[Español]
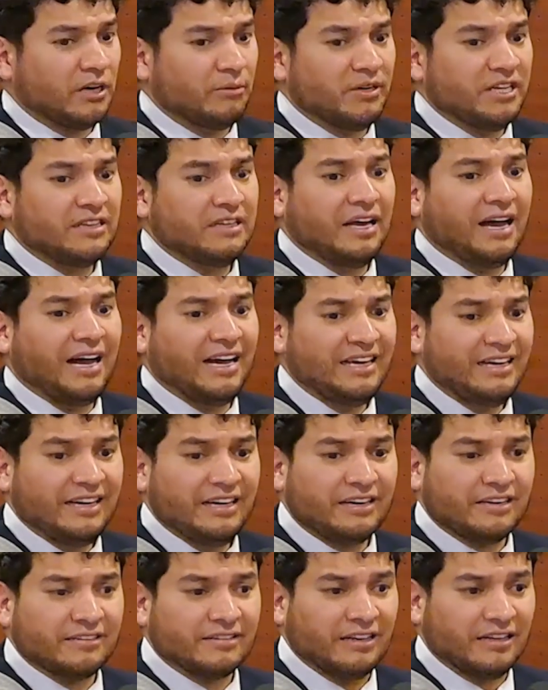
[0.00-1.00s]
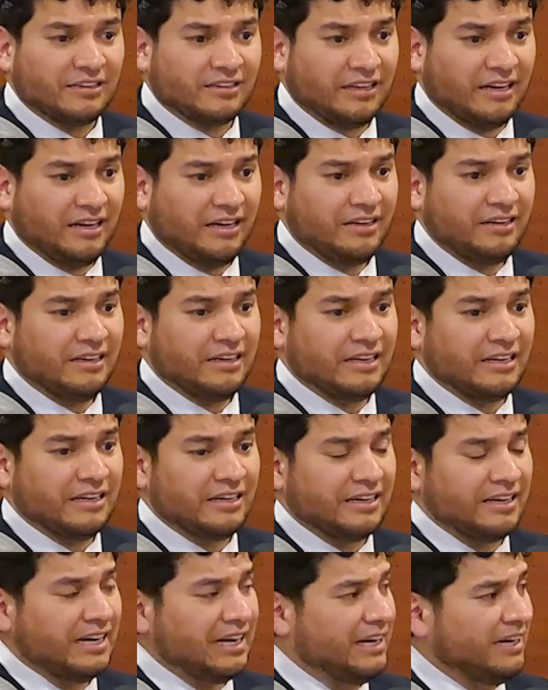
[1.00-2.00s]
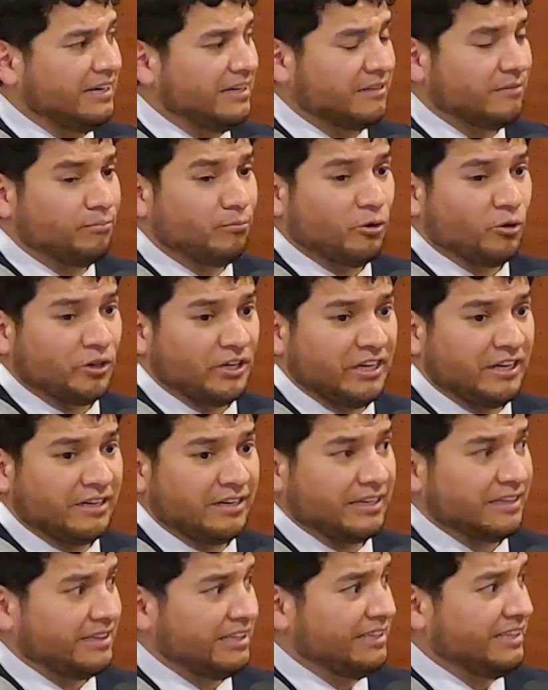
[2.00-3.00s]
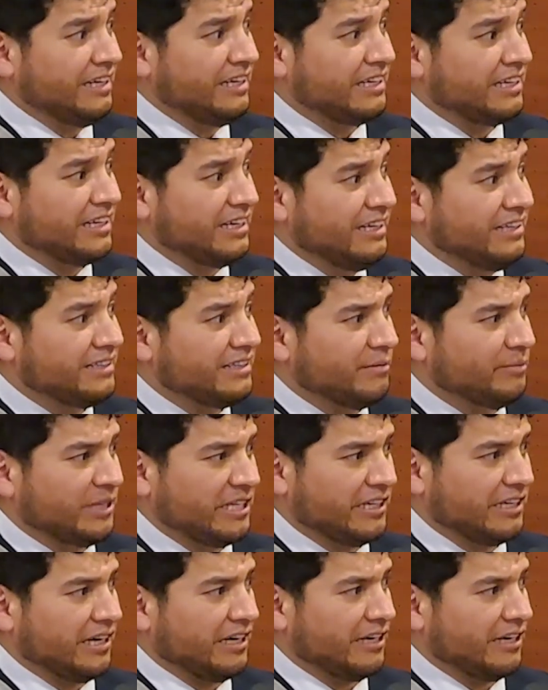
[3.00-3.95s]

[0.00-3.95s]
lógicamente hay que resaltar el gran poder que tiene el inglés